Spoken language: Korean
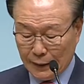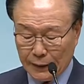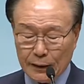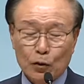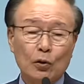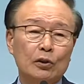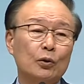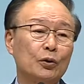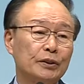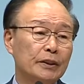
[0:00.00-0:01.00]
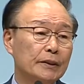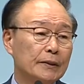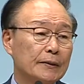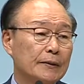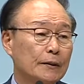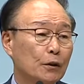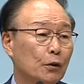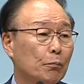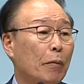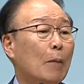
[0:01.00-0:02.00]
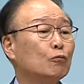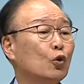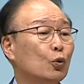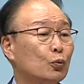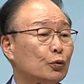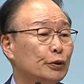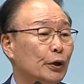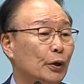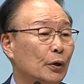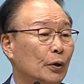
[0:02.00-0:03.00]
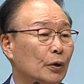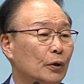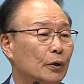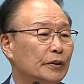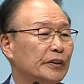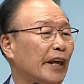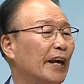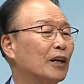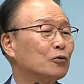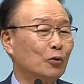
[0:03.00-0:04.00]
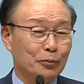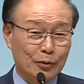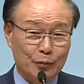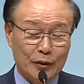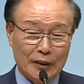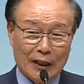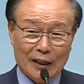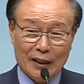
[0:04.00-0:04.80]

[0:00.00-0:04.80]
그리고 그곳은 밤도 없고요, 태양도 없습니다.